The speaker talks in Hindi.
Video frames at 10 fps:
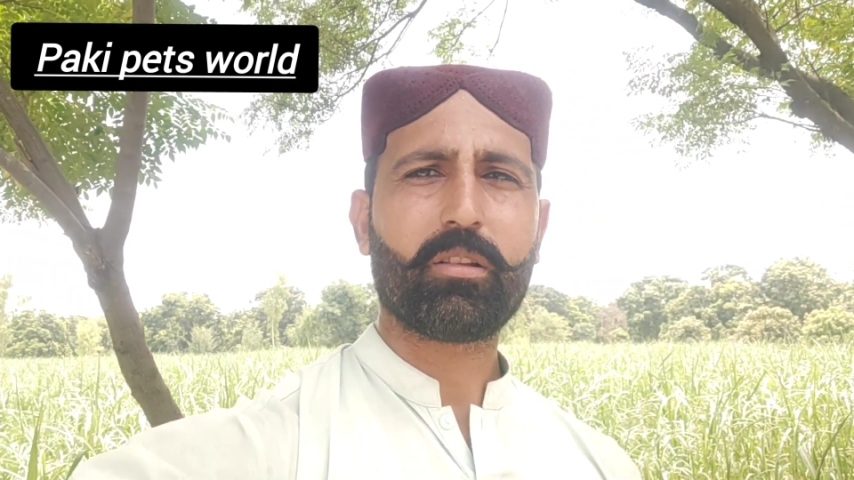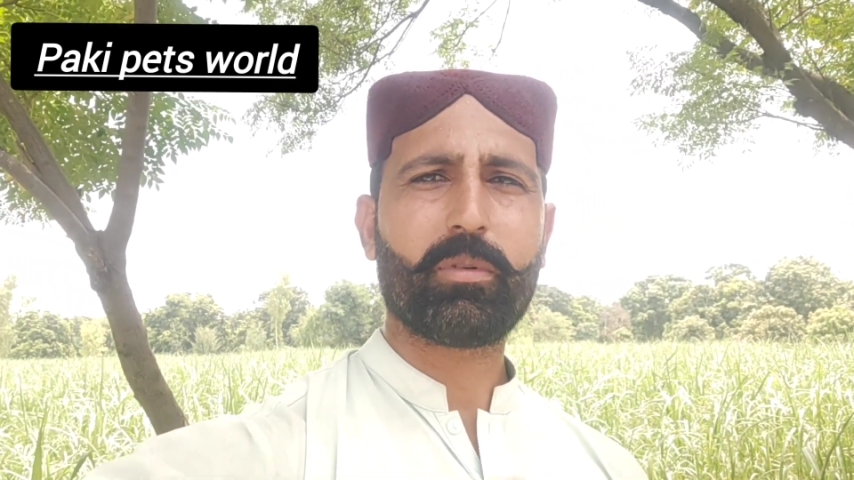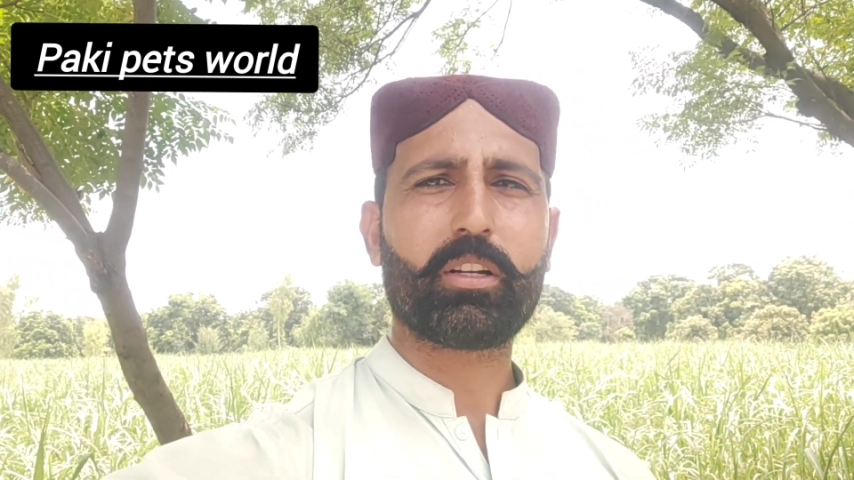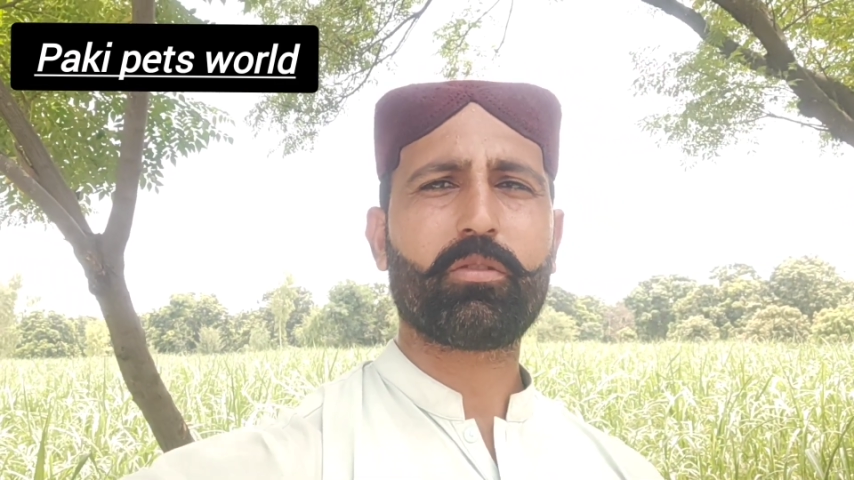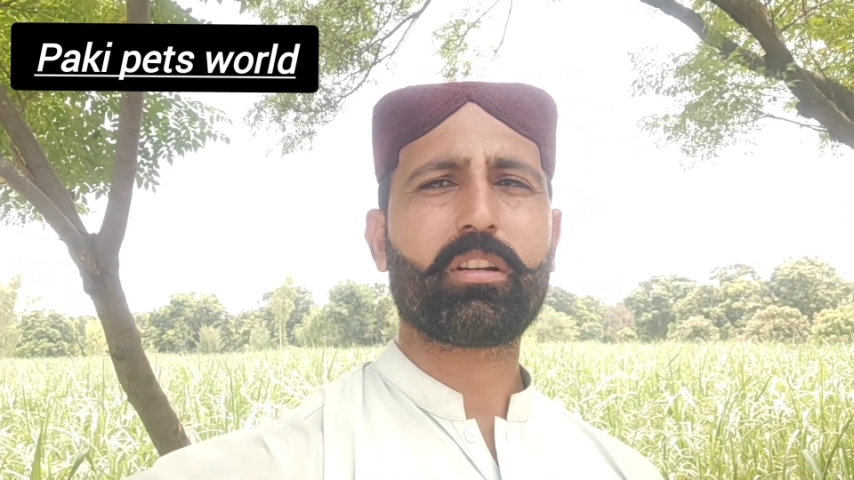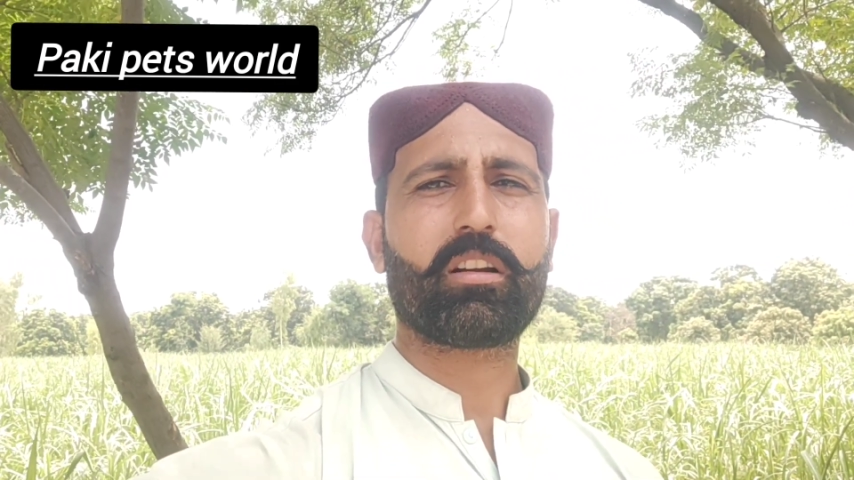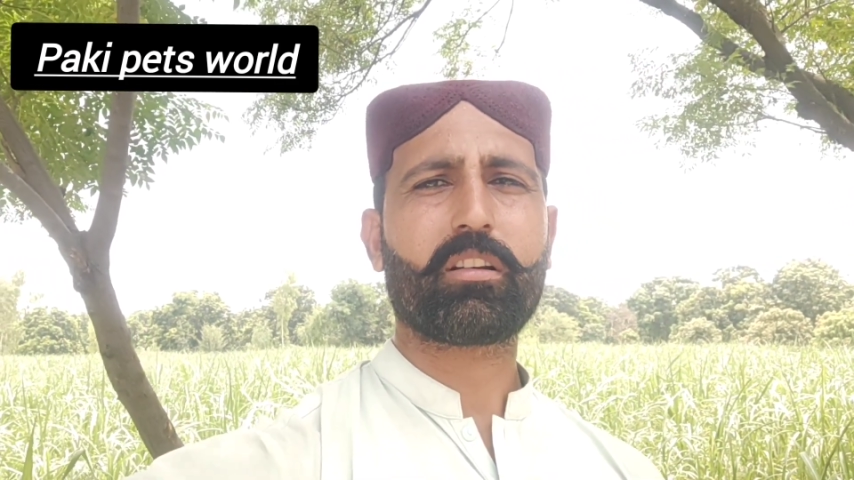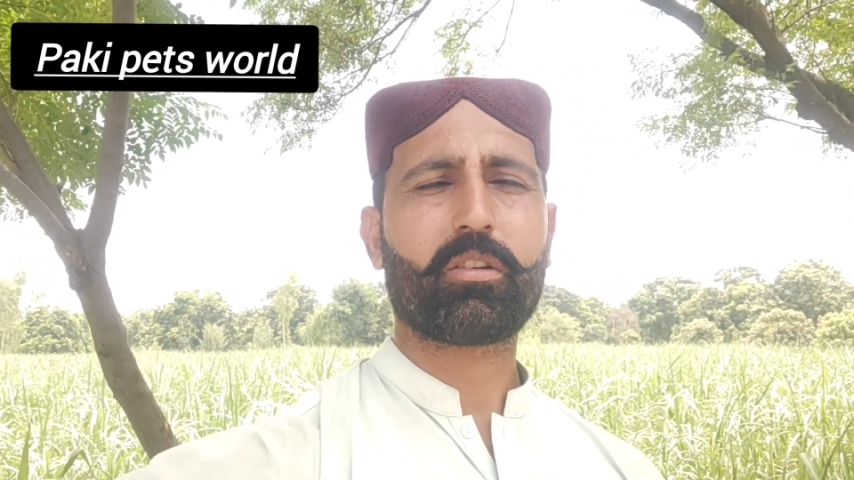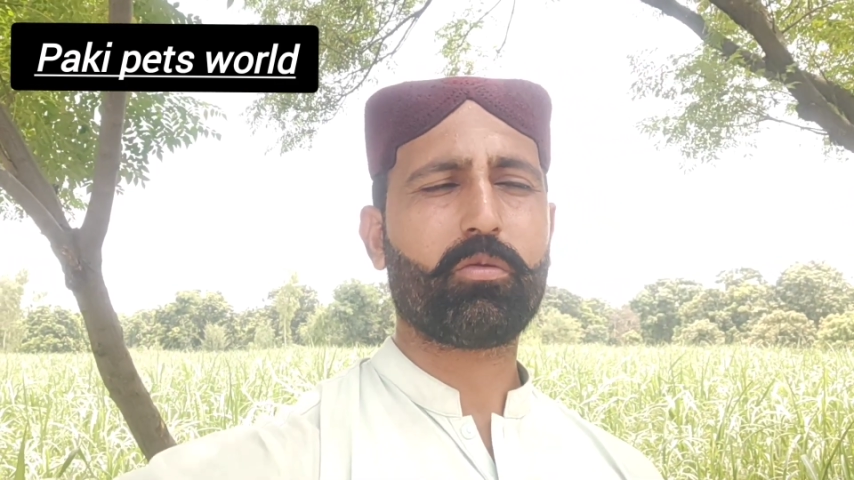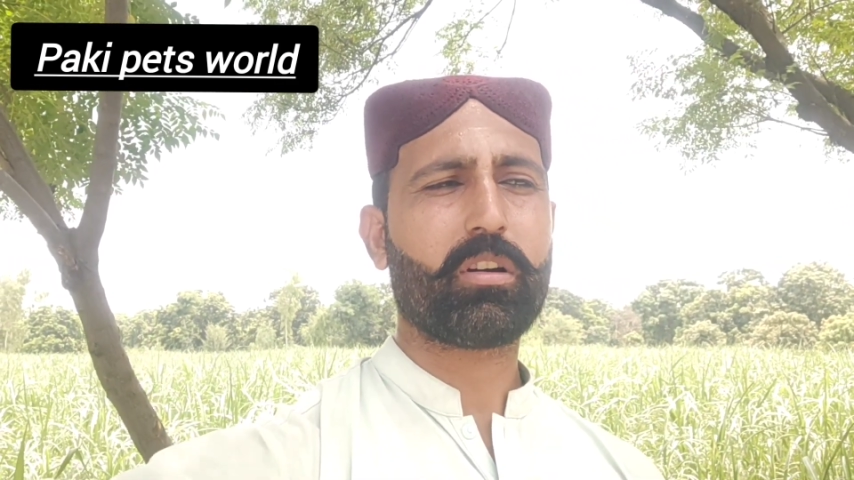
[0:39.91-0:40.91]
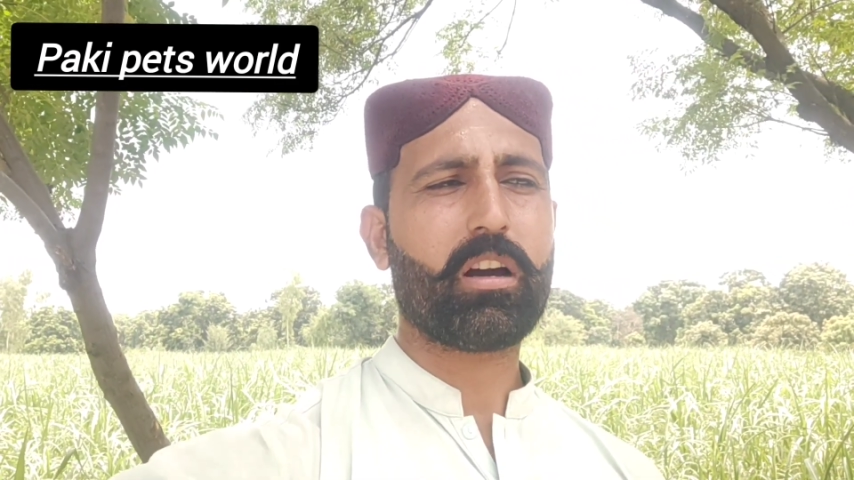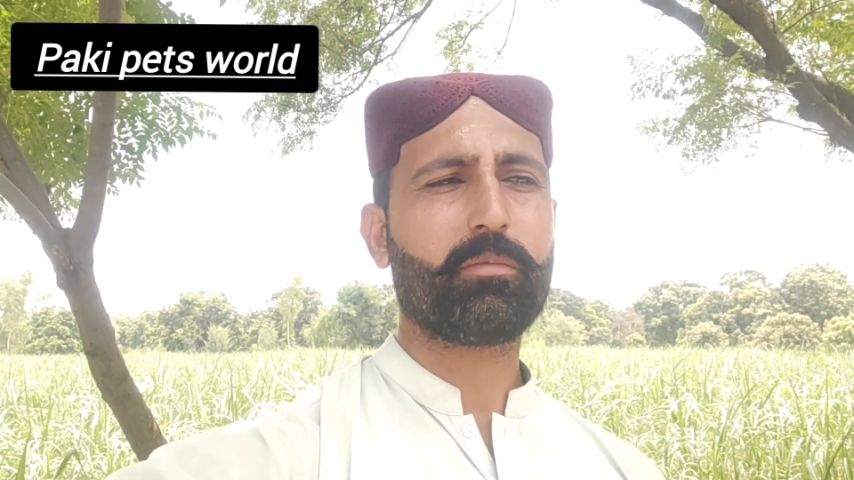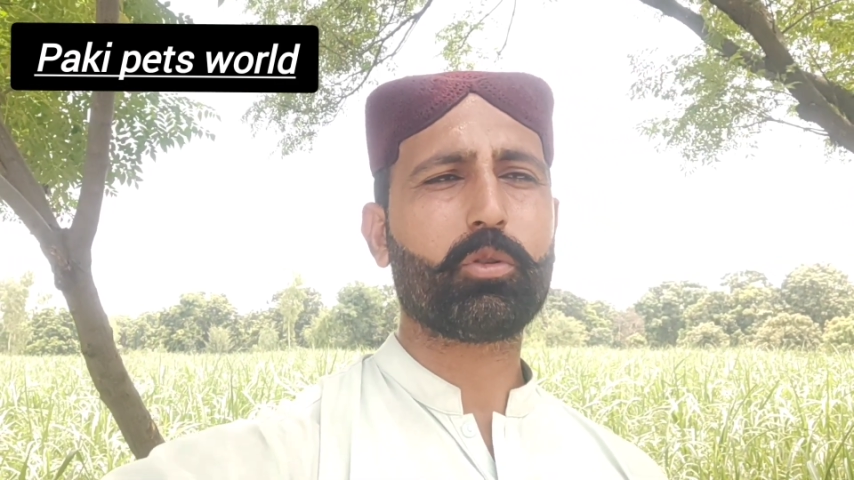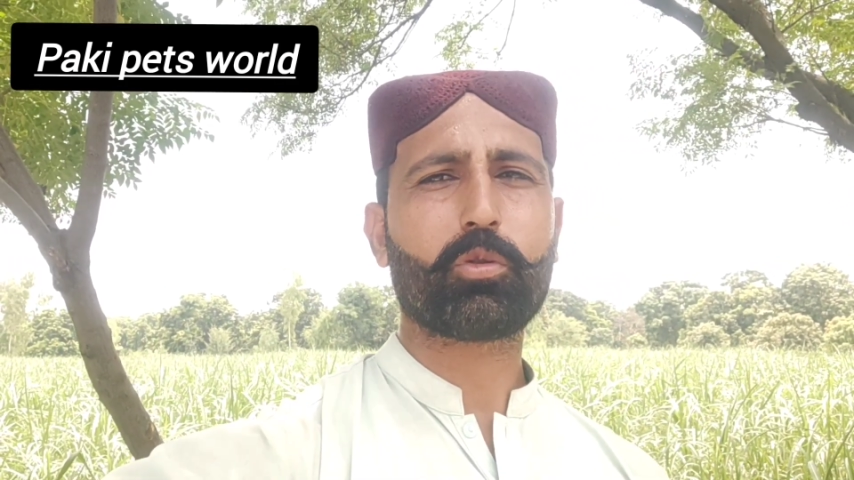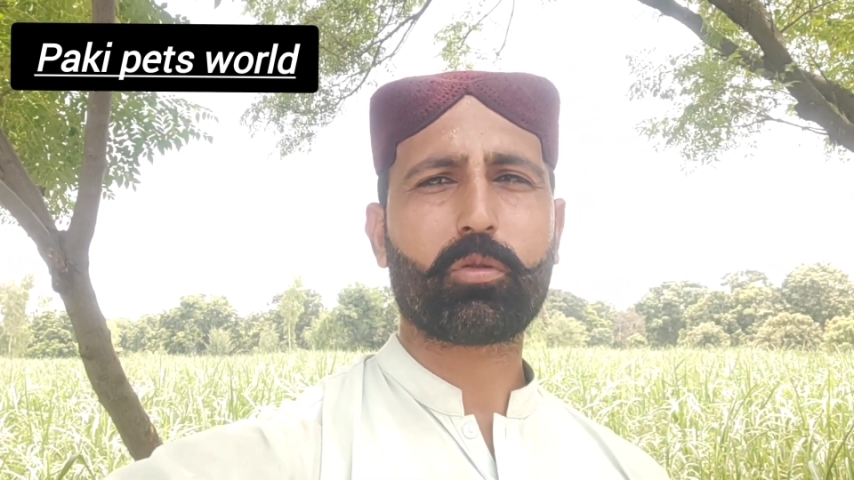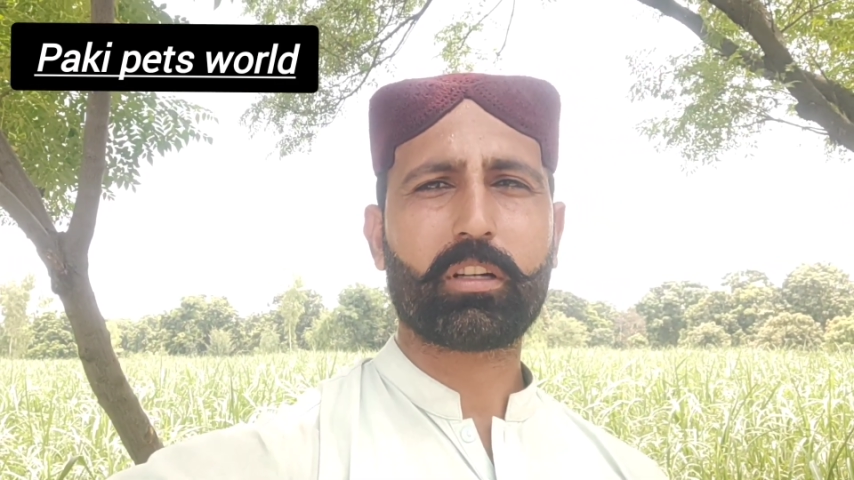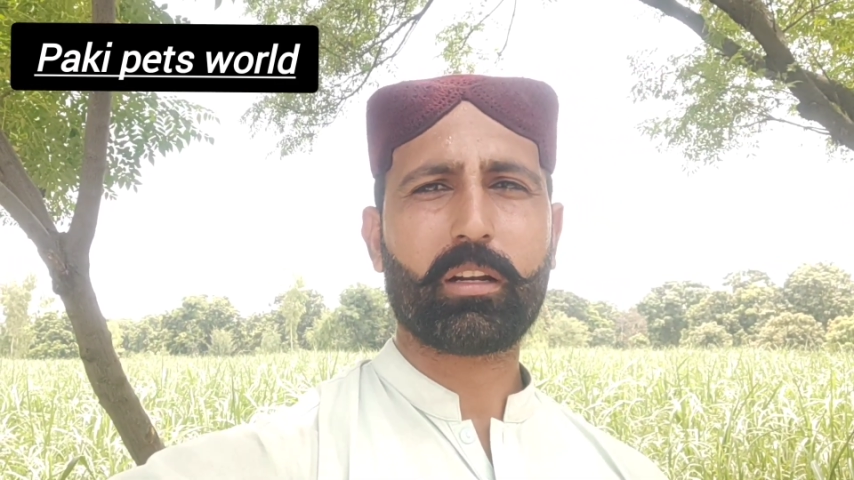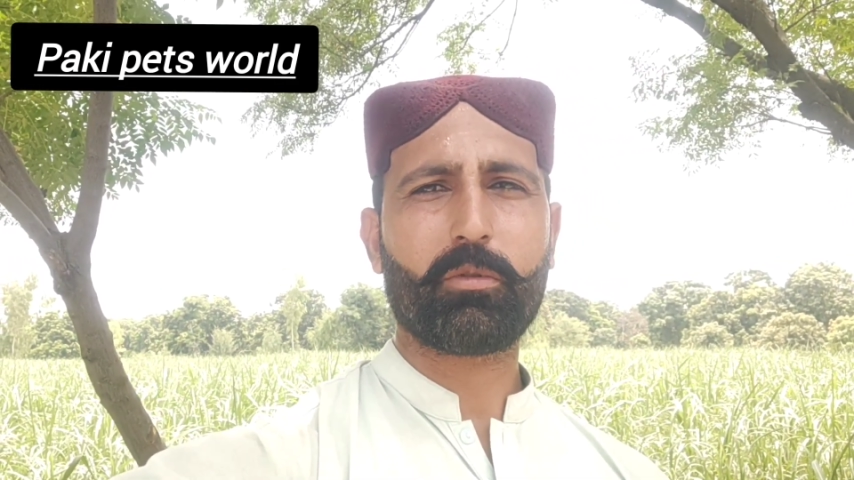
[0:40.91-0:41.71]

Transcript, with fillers: तो मैंने सोचा क्यों ना आप दोस्तों के साथ